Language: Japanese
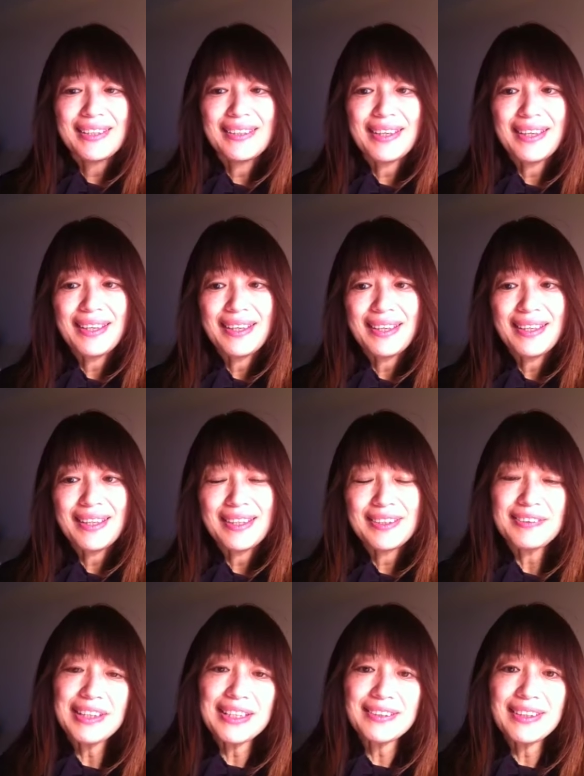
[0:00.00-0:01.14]
で
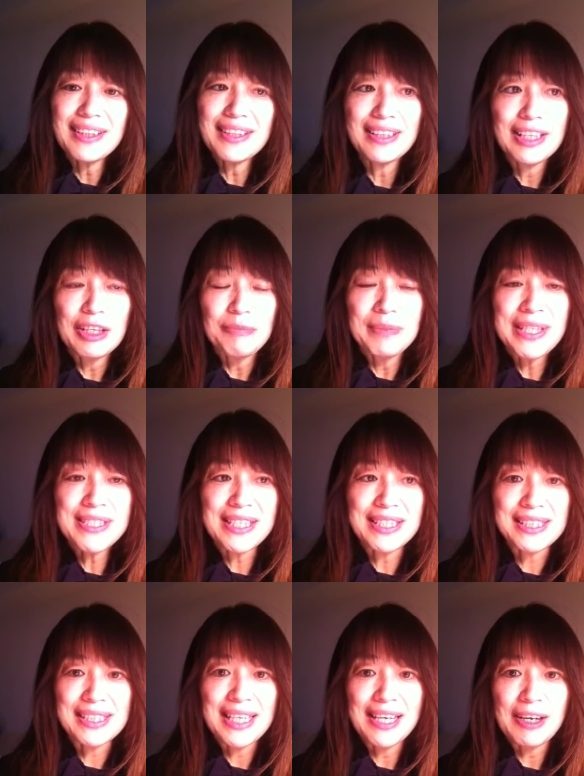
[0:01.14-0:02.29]
そうやって皆さ
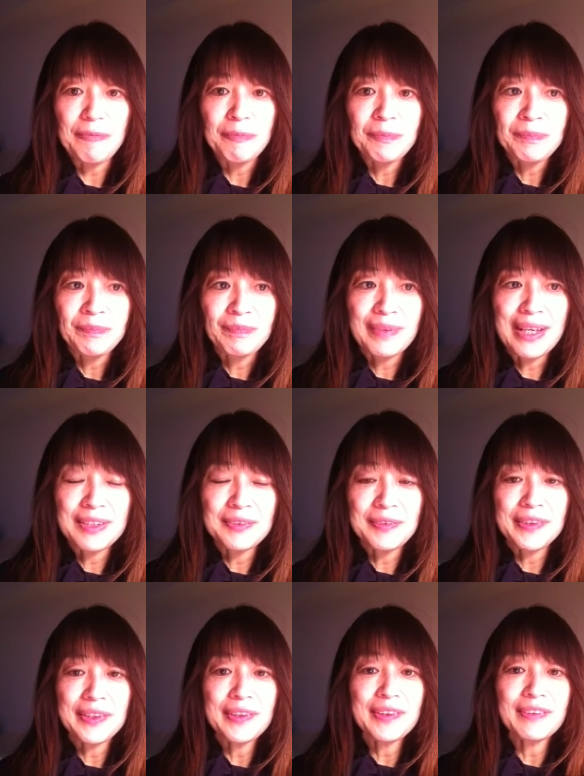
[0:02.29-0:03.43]
んがあの
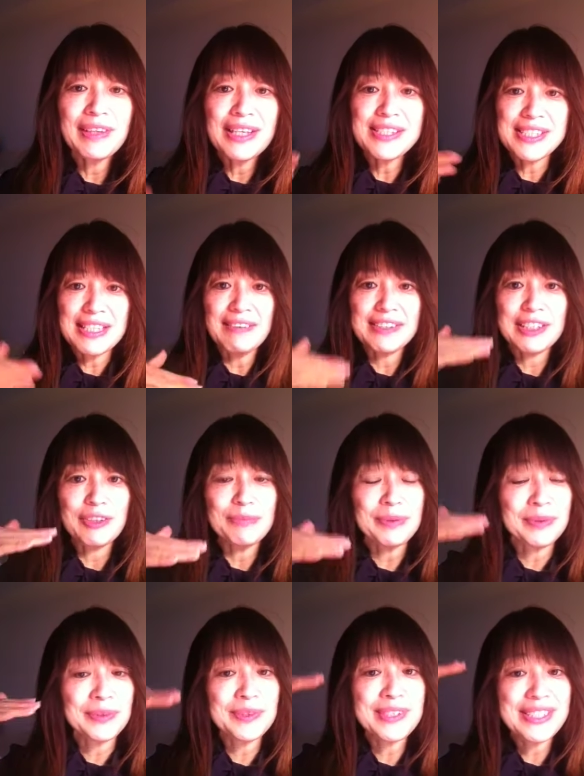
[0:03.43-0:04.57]
いろいろな幸せを
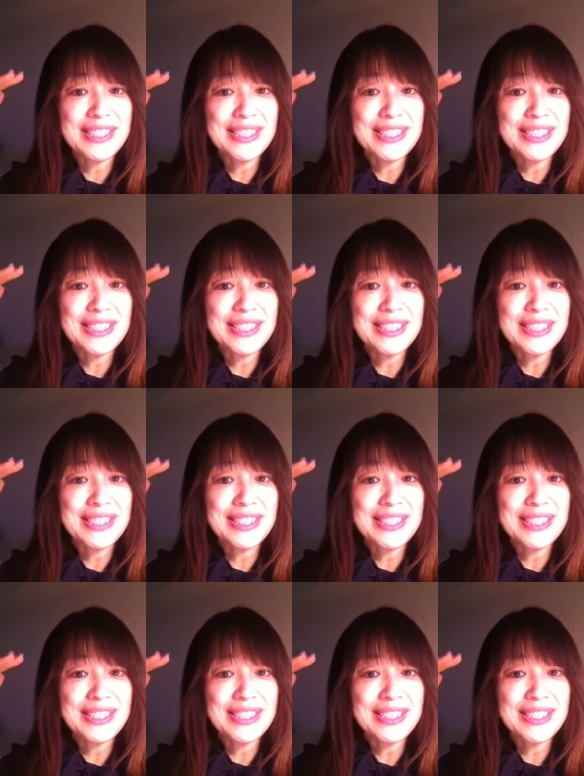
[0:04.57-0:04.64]
分類